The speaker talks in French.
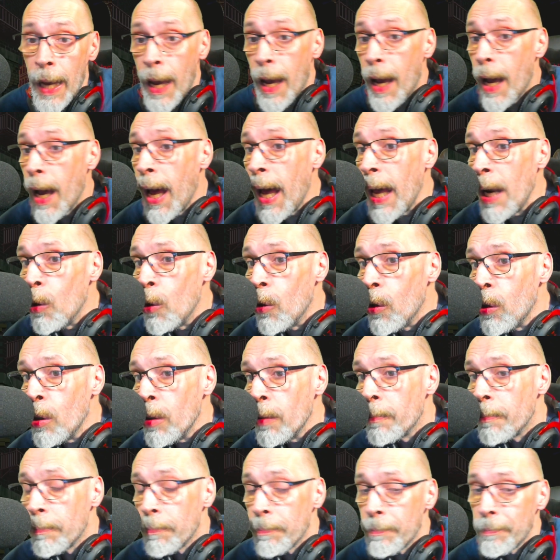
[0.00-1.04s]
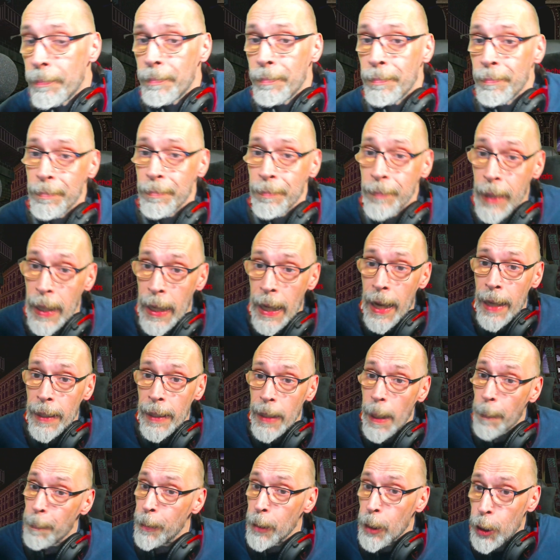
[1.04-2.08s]
Allô
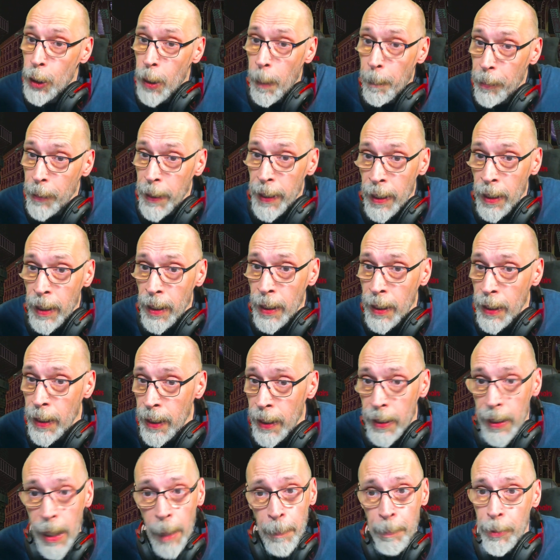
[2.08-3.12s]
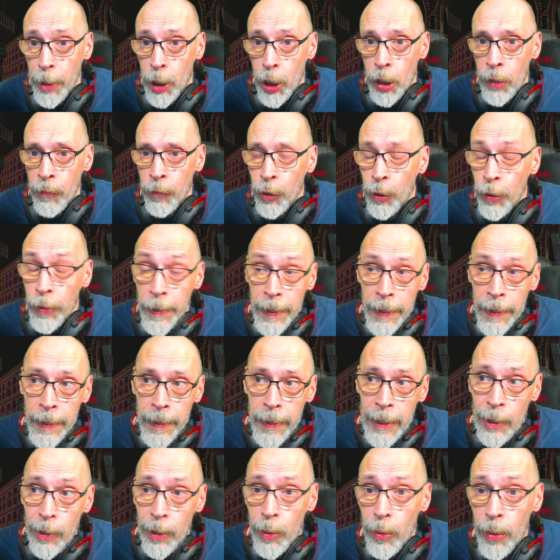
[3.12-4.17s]
T'as plus de shampoing et t'as plus de cheveux.
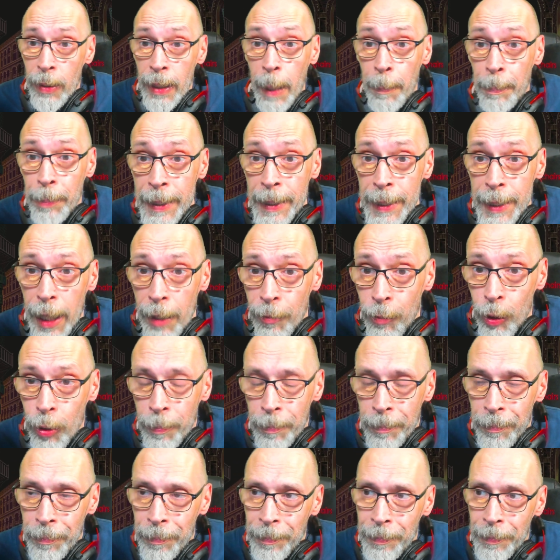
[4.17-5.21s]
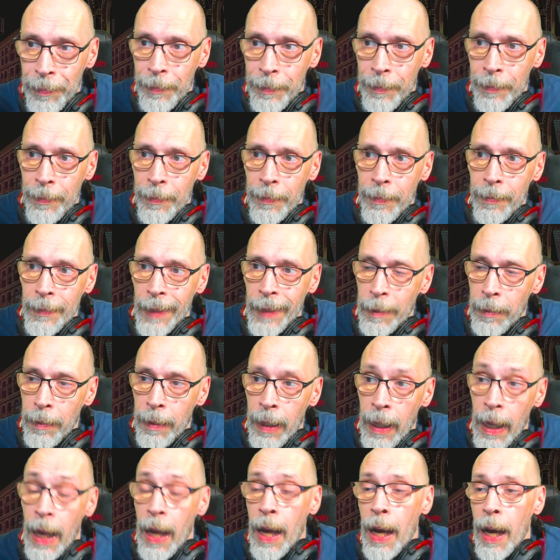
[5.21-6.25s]
Et surtout, t'as plus de cerveau.
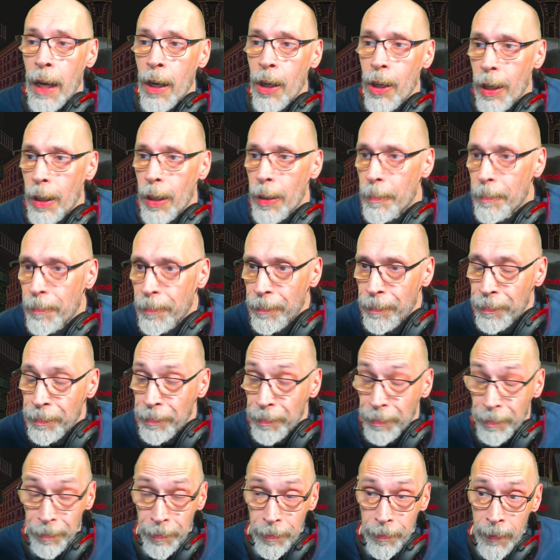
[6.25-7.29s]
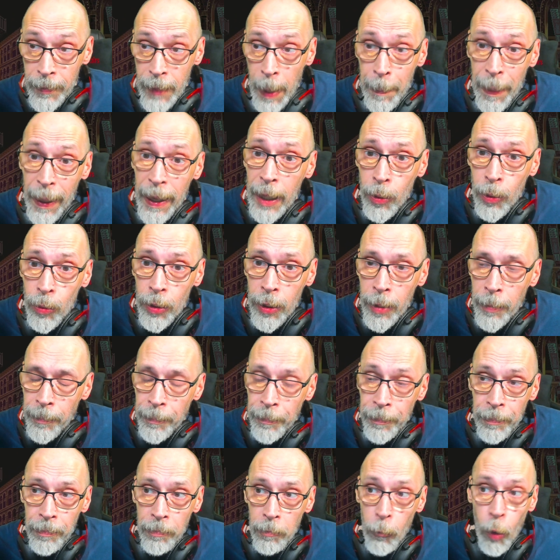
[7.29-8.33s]
Alors, t'es pas la douille.
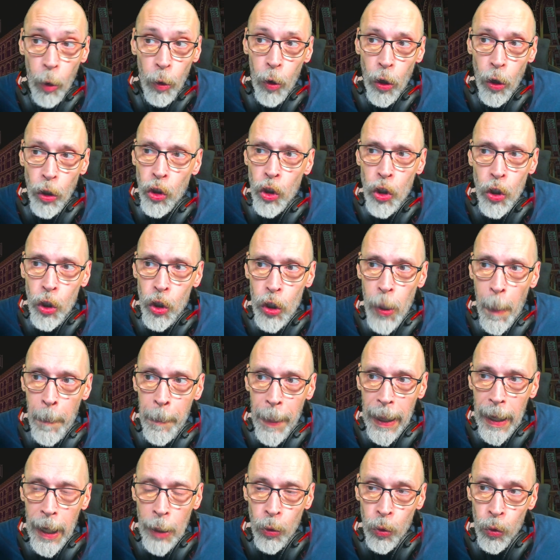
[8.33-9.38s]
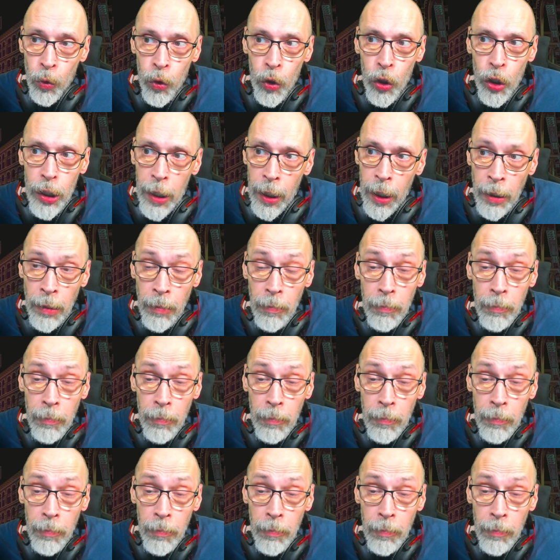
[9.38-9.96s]
Non, non, c'est pas la doudouille, hein.